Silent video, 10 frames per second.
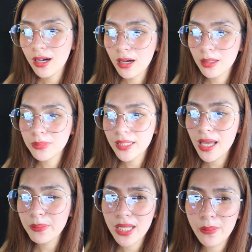um,
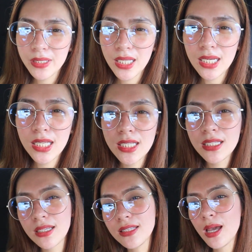ang dami namin
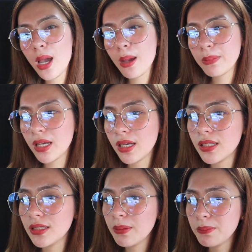naririnig na
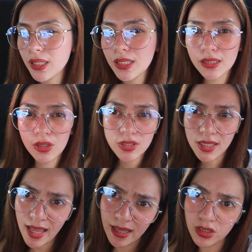magagandang bilhin daw
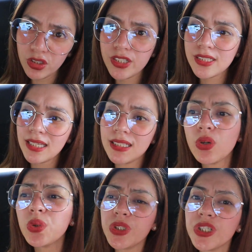sa Landers. And
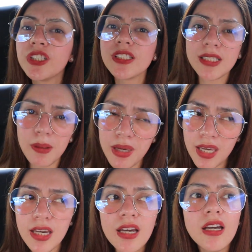ako curious
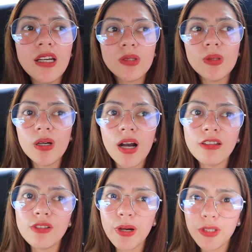kami kung
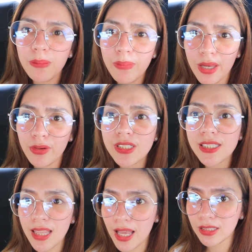ano ba yung meron
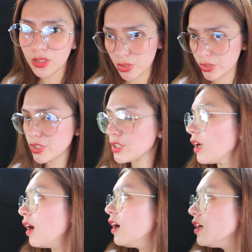sa Landers.
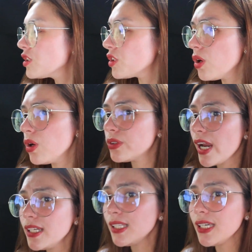So,
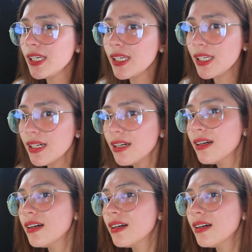ready? Kuya